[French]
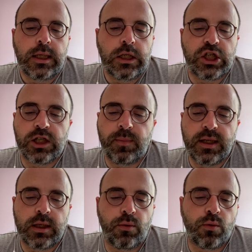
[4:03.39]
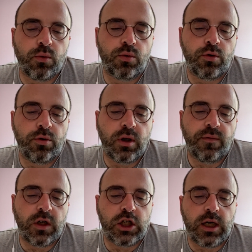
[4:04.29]
J'inspectais le contenu du
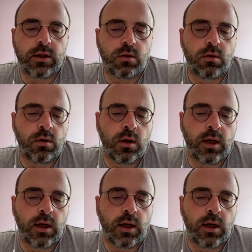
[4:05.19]
réfrigérateur,